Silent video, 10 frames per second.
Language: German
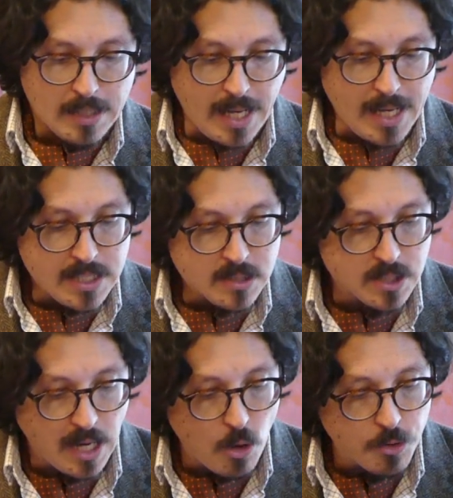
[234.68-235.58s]
Daher ist
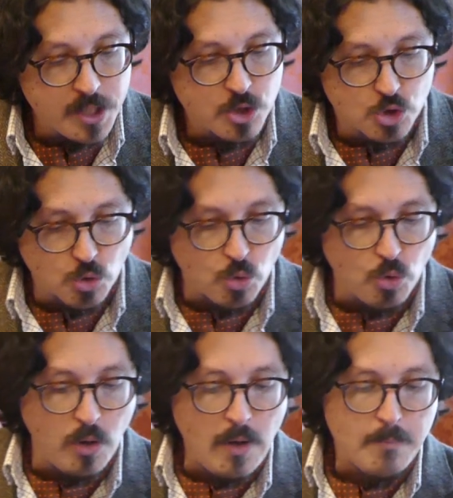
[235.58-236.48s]
es auch nicht
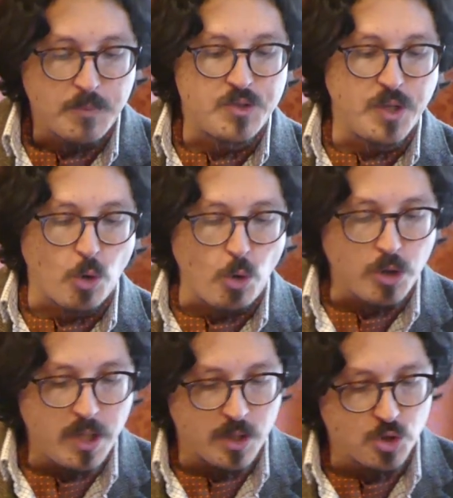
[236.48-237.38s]
so, dass die
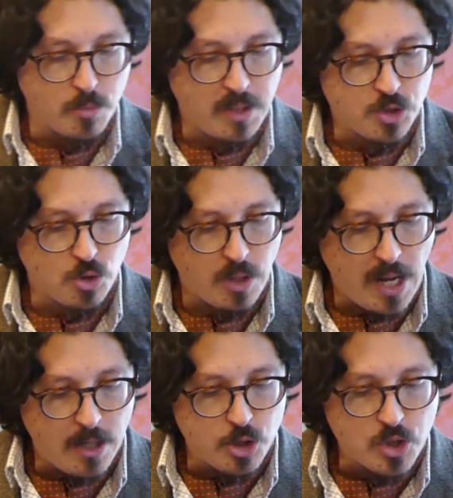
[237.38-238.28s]
Rückkehr zum
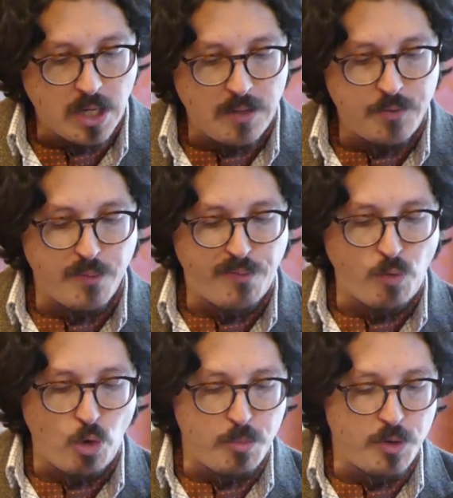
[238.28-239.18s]
Nationalstaat die
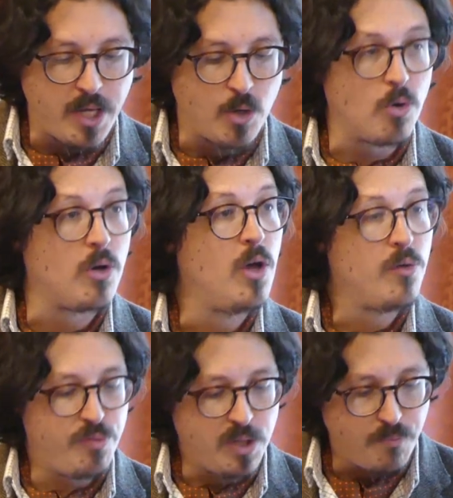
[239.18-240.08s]
Vorbedingung
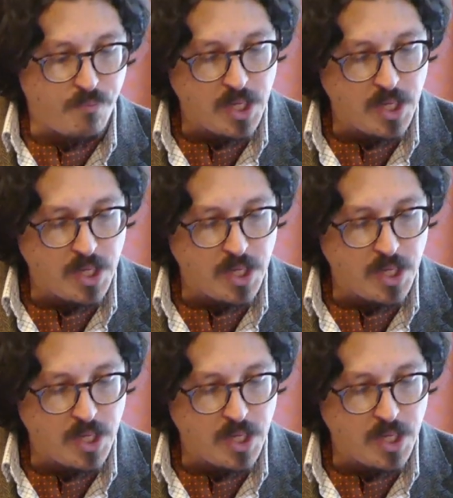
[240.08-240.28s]
für die